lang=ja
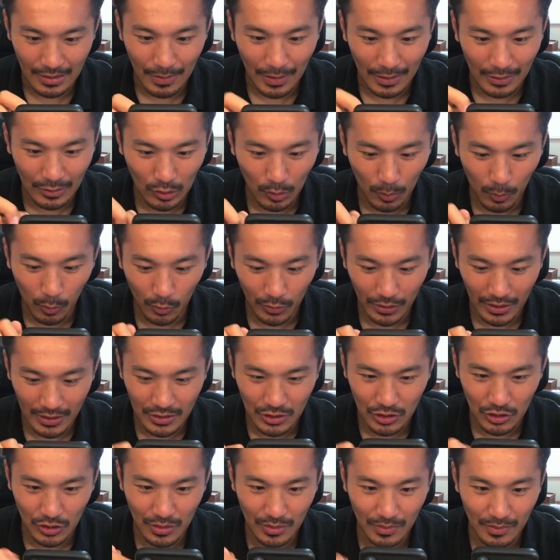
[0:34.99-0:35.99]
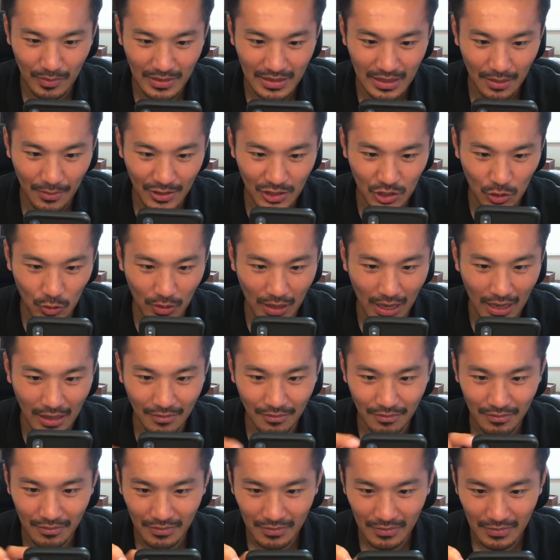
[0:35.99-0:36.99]
イベントボーナス順に見せましょうか。
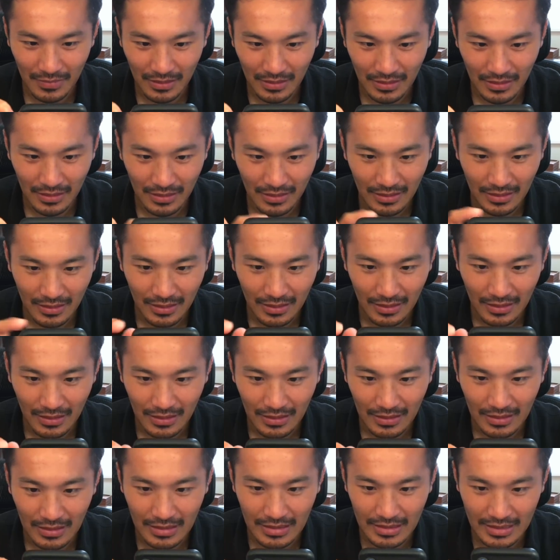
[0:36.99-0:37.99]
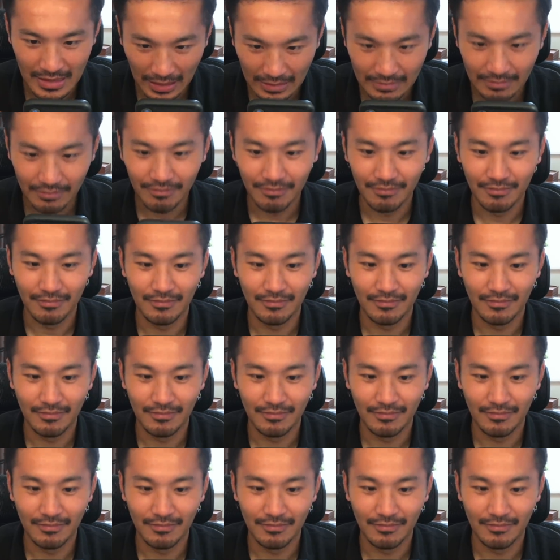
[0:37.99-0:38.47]
じゃん